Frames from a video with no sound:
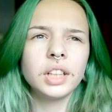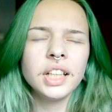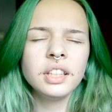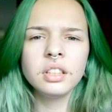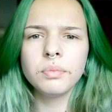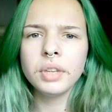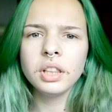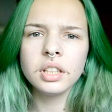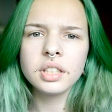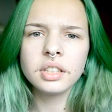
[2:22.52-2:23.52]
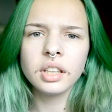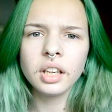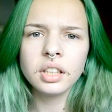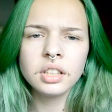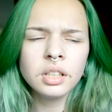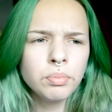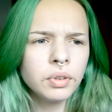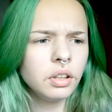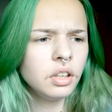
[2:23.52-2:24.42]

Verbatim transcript: Эти дебильные стереотипы